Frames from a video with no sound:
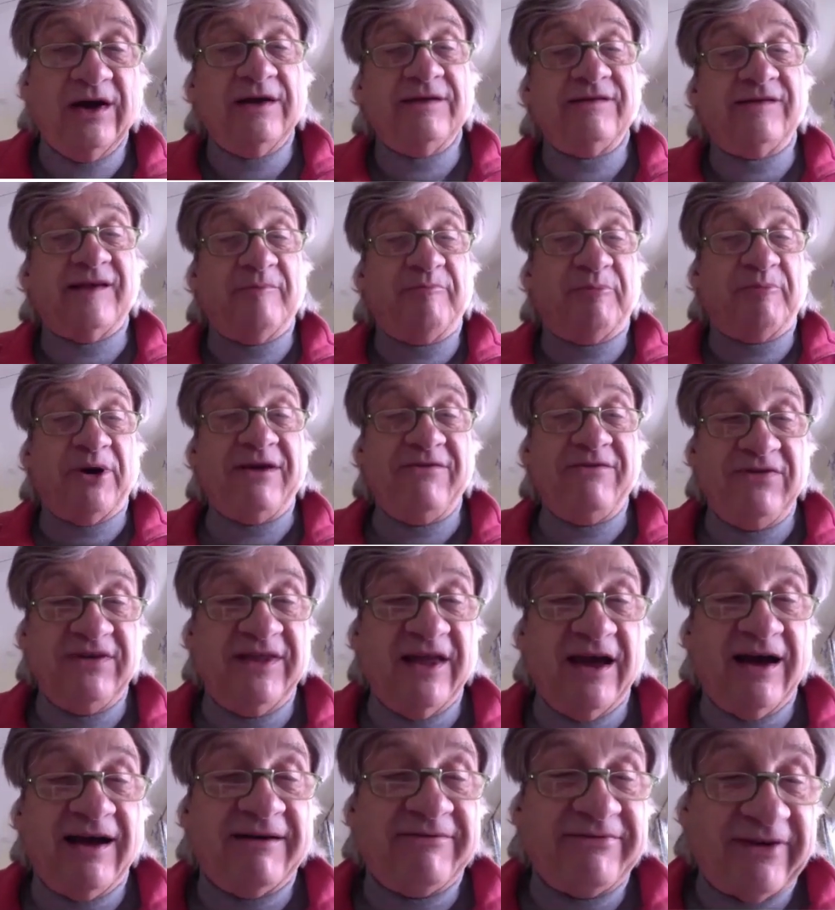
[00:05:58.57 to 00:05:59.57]
C'est pas
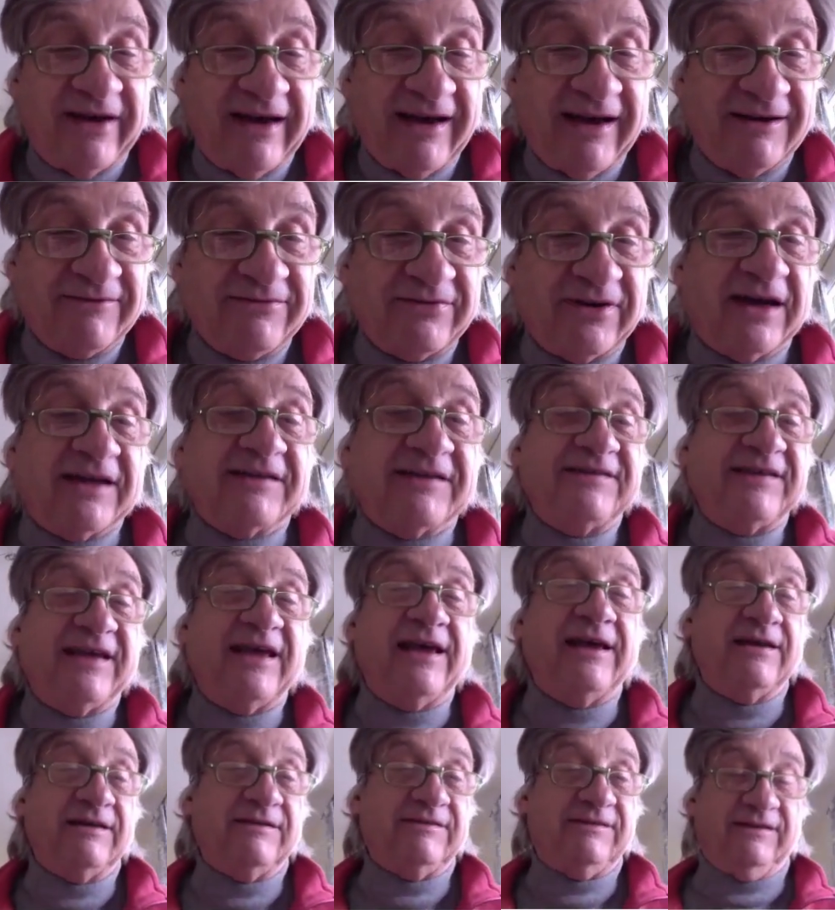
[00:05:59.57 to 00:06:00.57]
évident à faire en
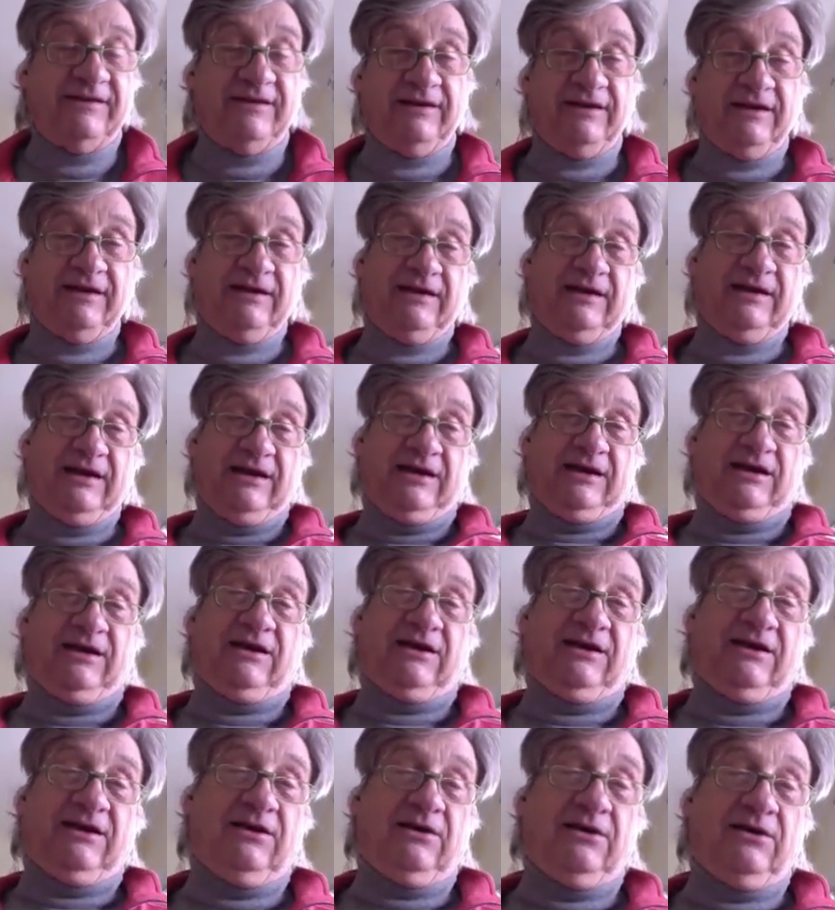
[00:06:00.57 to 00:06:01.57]
français.
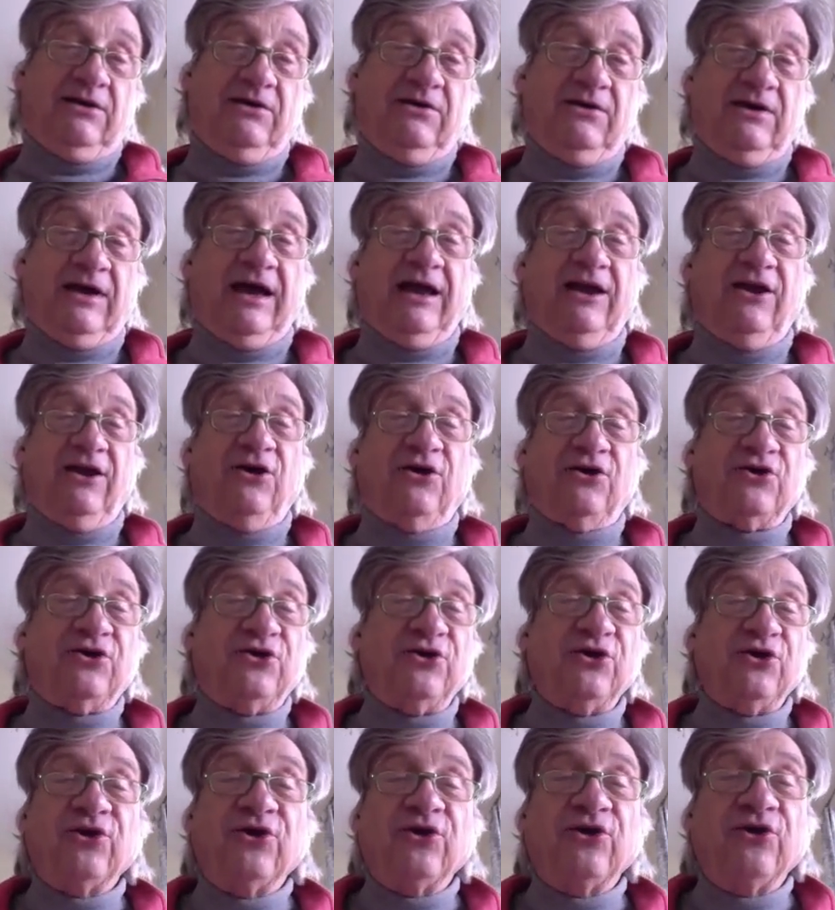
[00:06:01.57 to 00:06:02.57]
Euh, alors
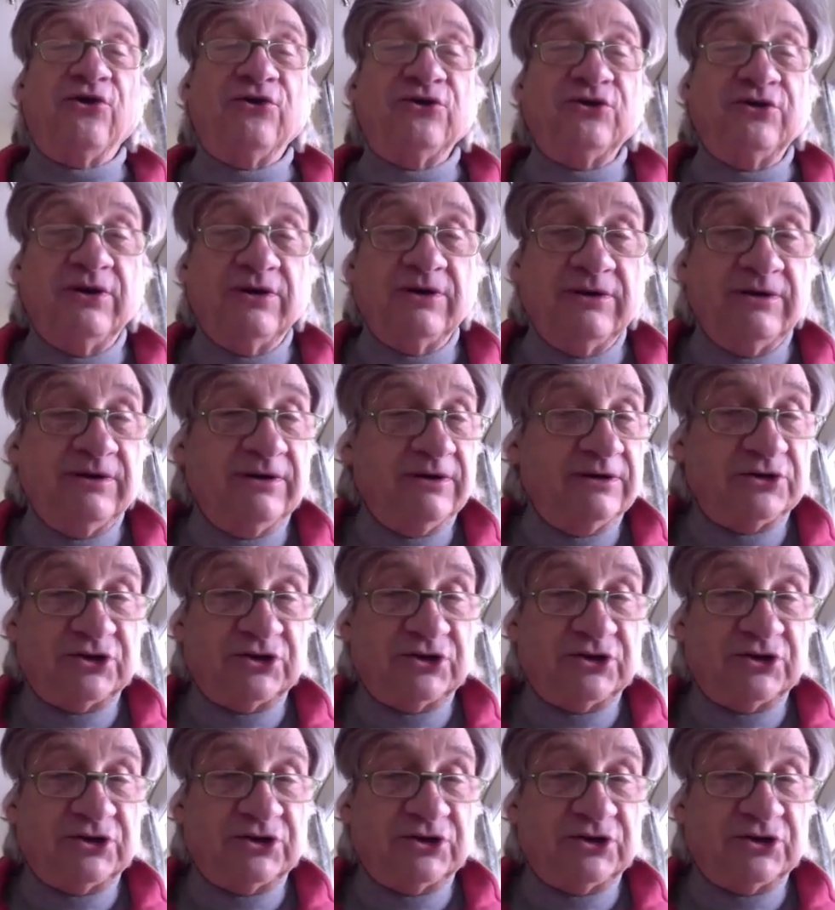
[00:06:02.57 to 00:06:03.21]
que euh,